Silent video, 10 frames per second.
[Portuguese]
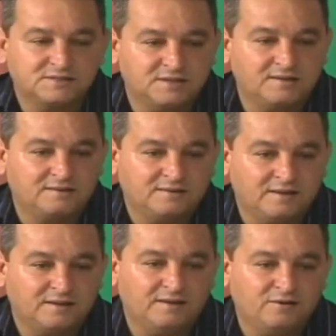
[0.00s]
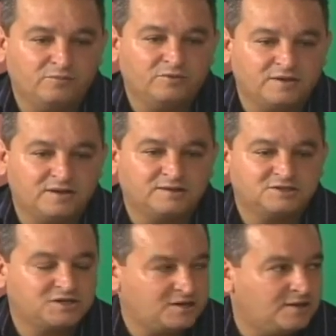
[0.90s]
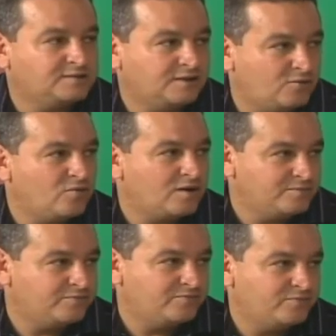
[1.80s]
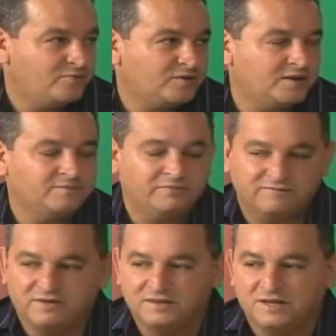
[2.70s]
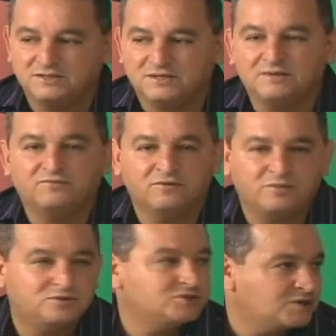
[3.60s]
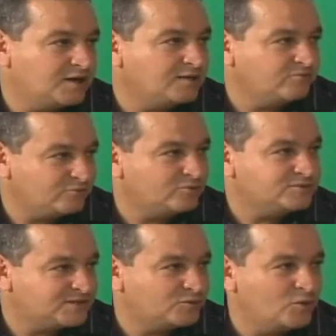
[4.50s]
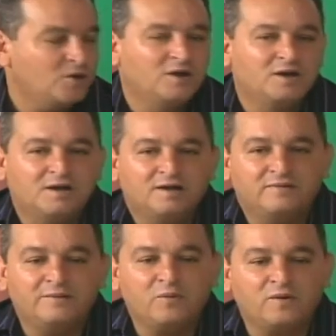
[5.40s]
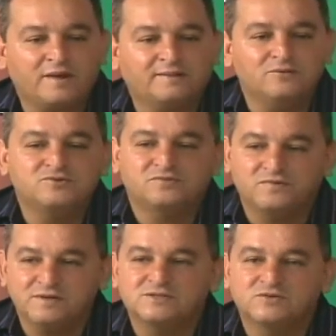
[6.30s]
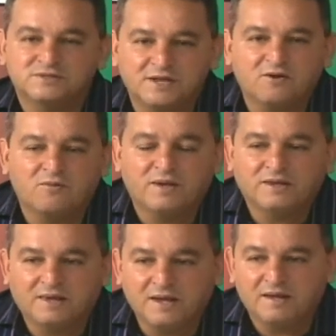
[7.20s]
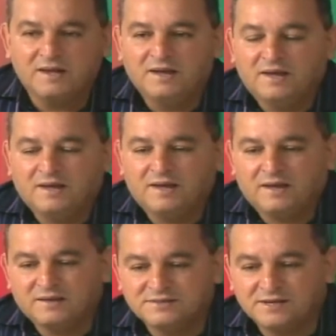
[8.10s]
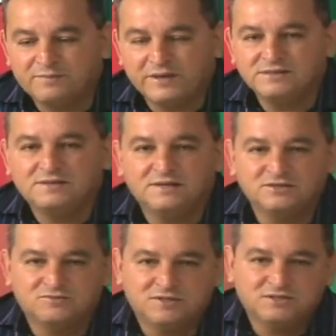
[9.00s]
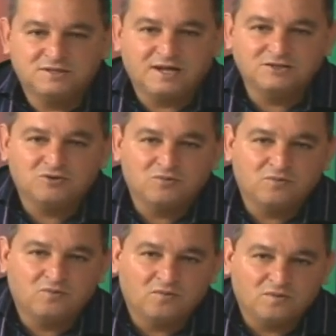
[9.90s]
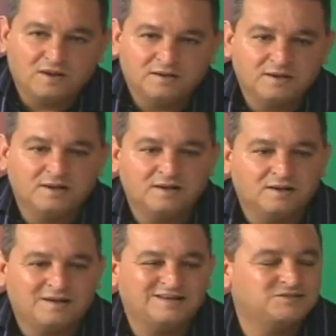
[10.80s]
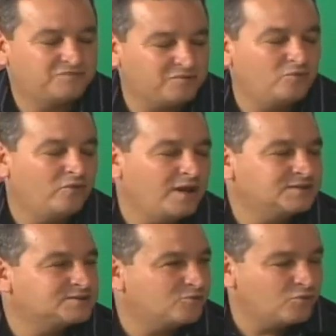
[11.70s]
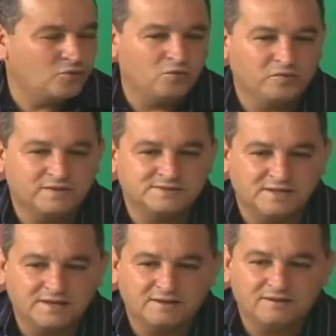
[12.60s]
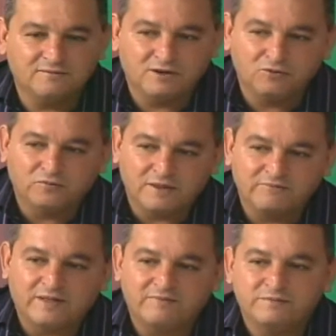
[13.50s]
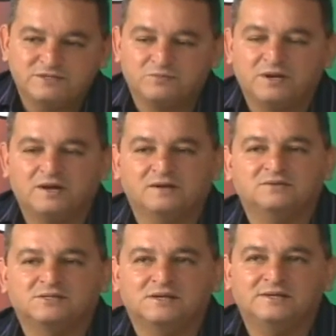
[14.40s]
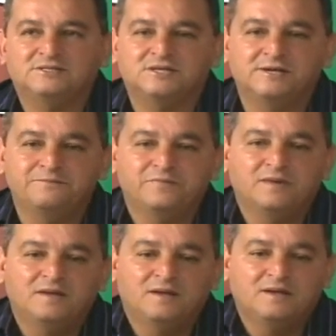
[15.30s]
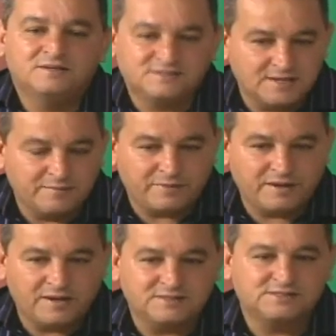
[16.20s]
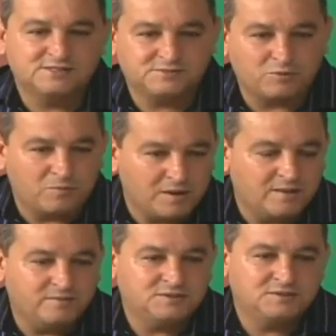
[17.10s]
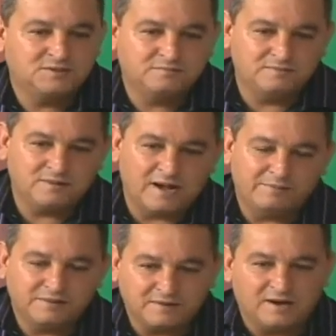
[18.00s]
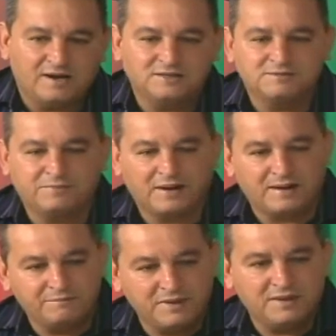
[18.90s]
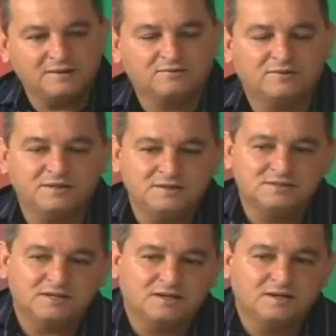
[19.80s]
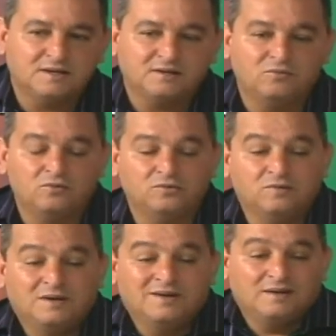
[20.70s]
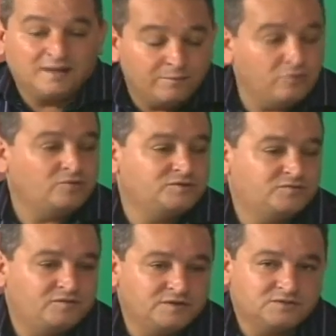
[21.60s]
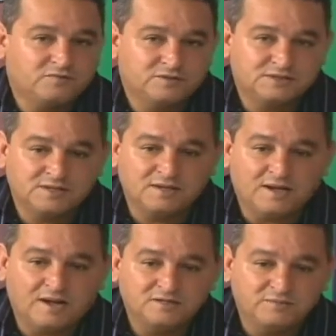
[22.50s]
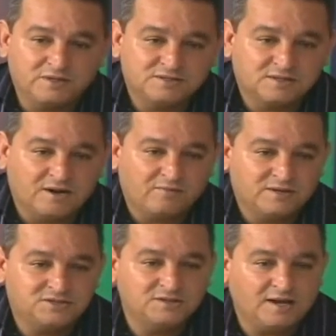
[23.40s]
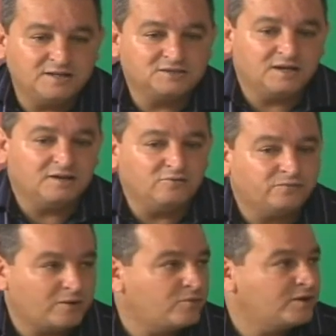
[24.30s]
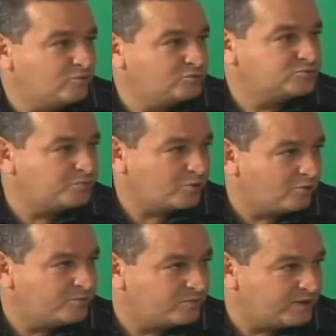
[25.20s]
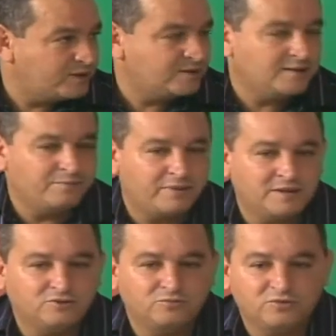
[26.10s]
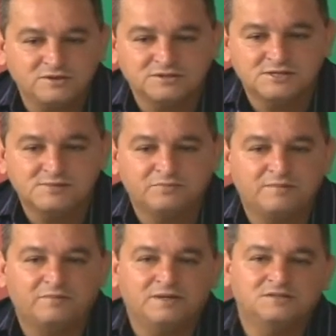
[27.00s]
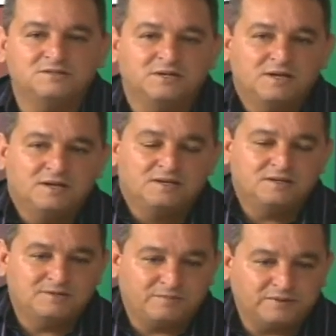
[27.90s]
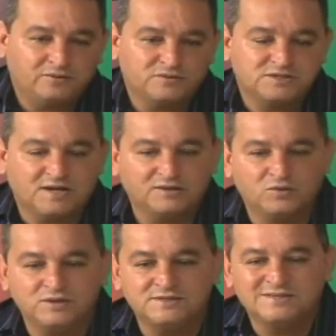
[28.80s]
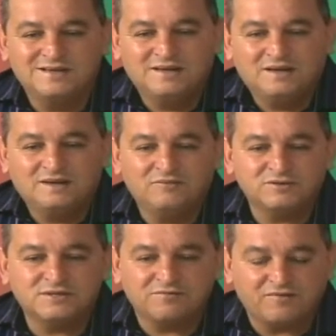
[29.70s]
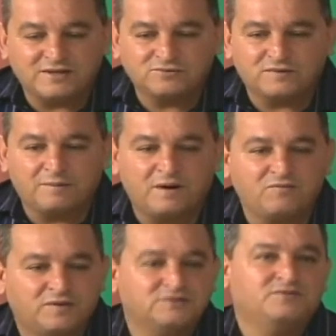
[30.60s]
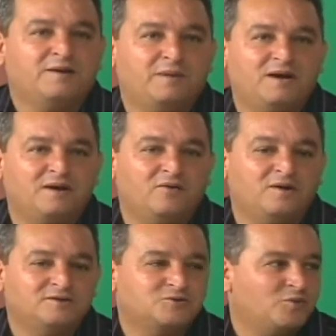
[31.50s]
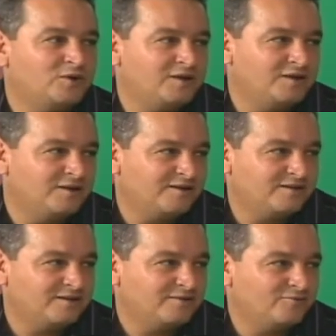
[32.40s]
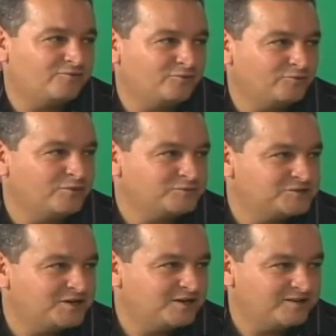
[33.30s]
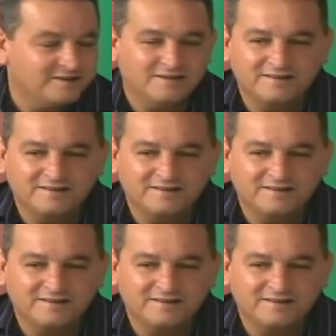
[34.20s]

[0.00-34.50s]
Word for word: ele, ele, não poderia chegar até o campo, porque na verdade quem foi prejudicado foi o torcedor. O torcedor. Né? Porque é tão difícil, eu sei como é que é, é, ser presidente de uma entidade como a Liga, as dificuldades são muitas, né? Eu li o tempo, estava me explicando o seguinte, que sempre esses problemas de arbitragem, pagamento, é isso, aquilo, aquilo outro. E é muito difícil você administrar uma entidade que ela não tem um recurso próprio, né? que depende do município, depende de patrocinadores, e você faz o trabalho, faz o trabalho, na hora de colher, o fruto não chega, né?